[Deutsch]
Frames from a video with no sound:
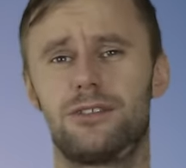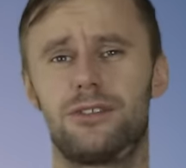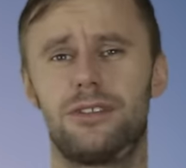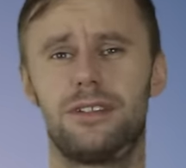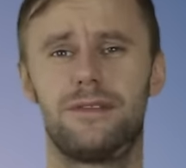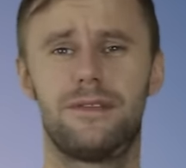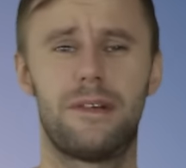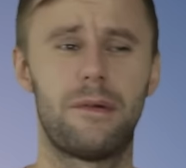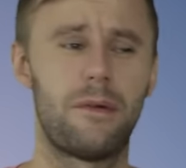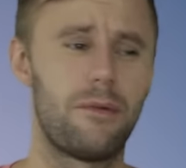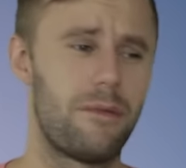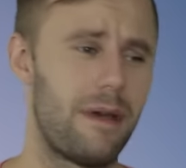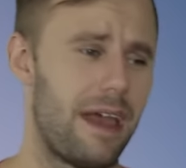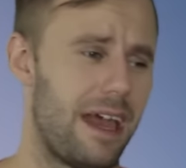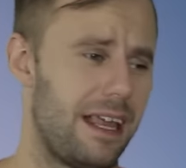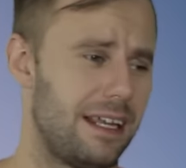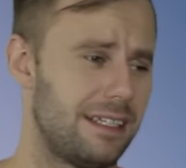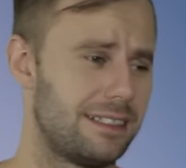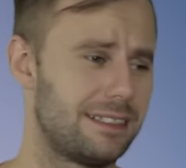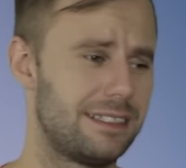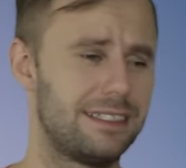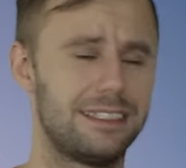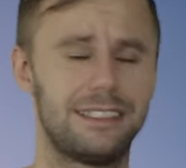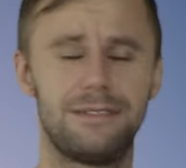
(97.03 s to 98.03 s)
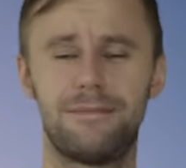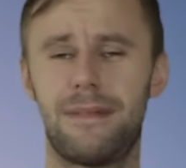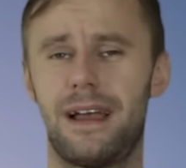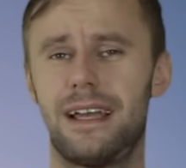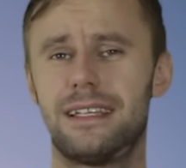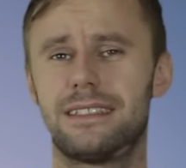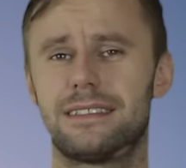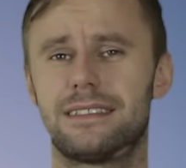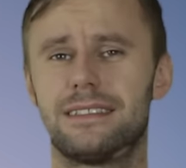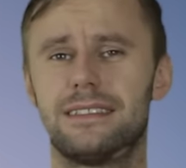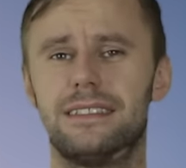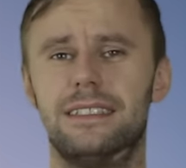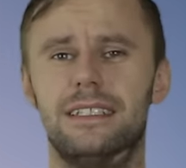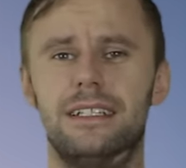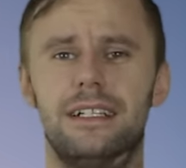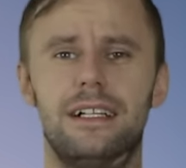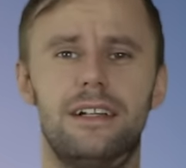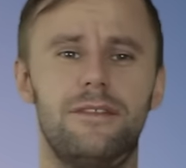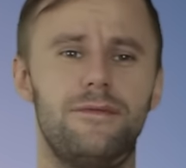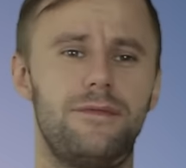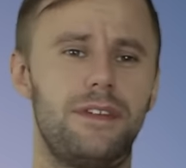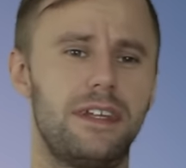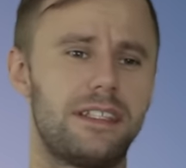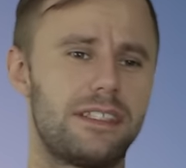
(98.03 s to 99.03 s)
So, wenn wir mal ehrlich sind, die meisten
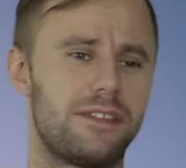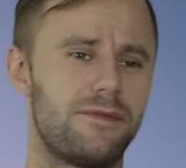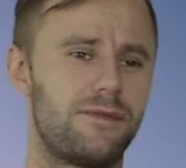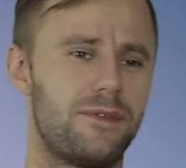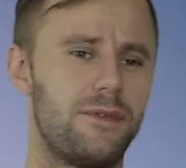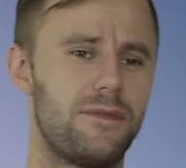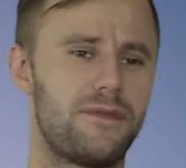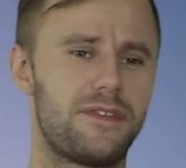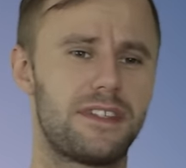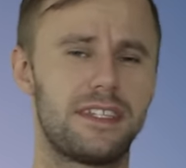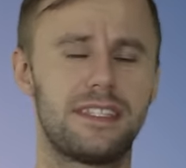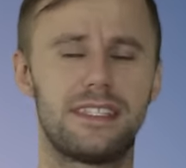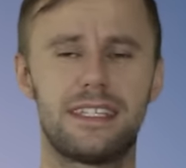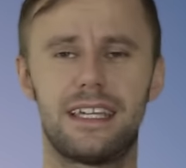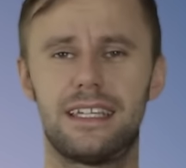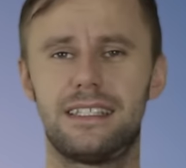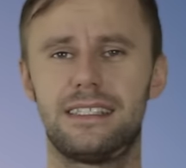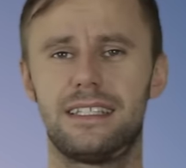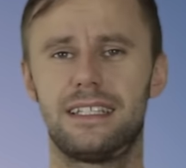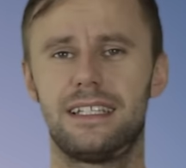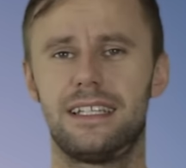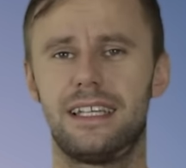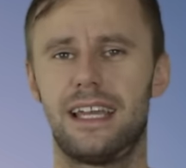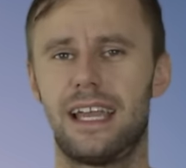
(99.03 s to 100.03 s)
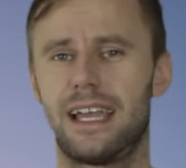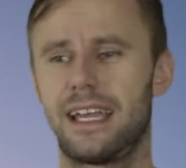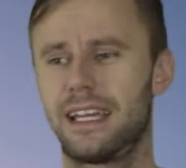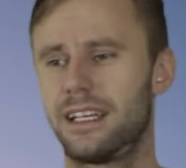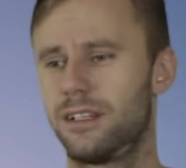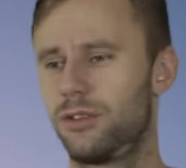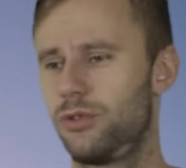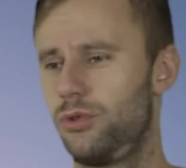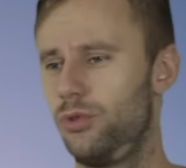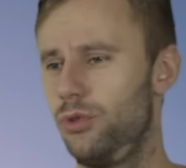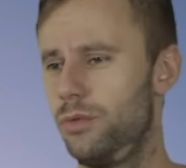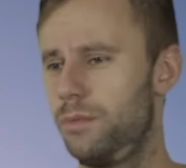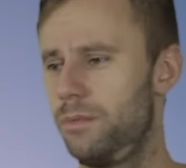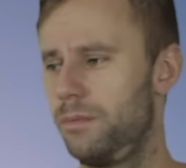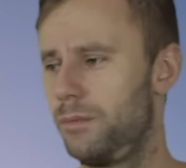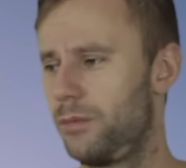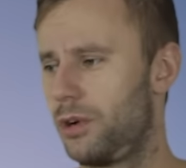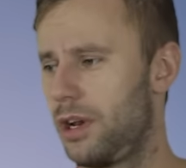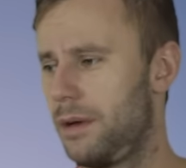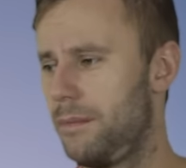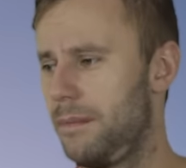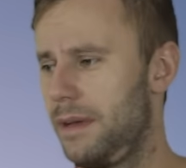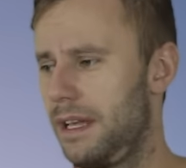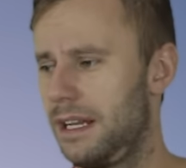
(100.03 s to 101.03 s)
14-, 15-, 16-jährigen Typen
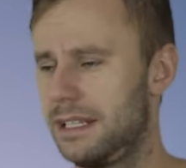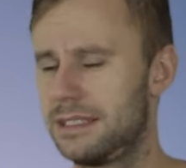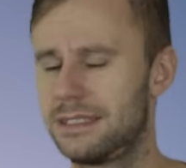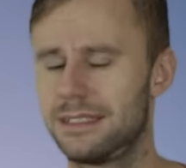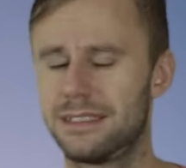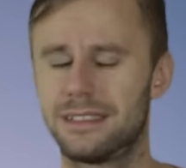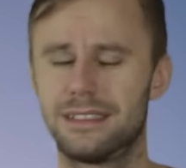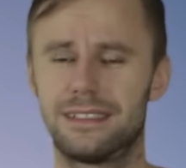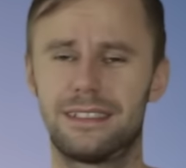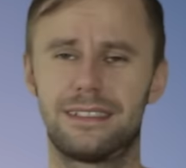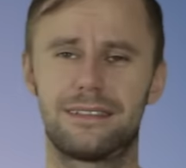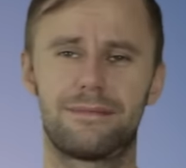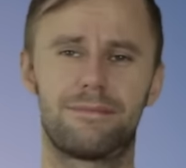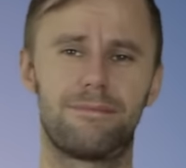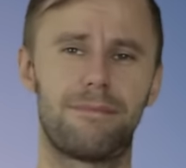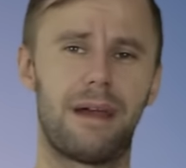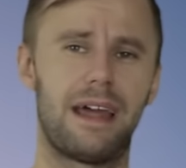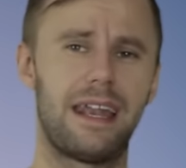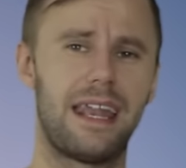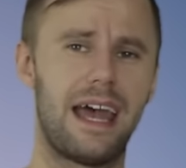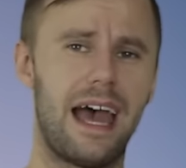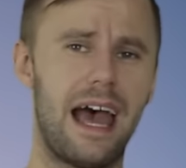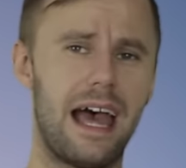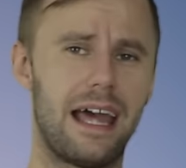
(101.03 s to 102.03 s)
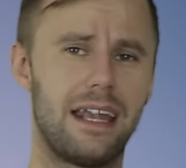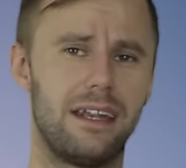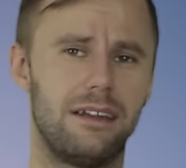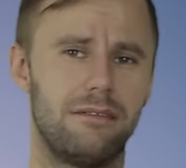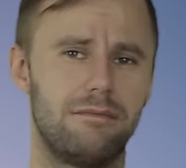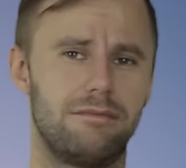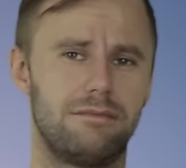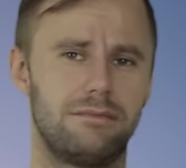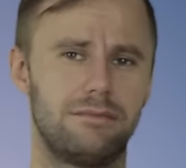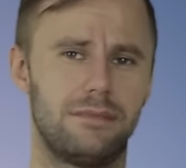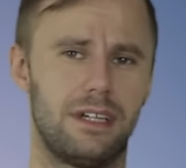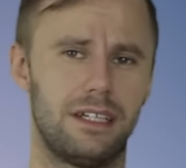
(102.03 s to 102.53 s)
oder Mädels sind Bananen.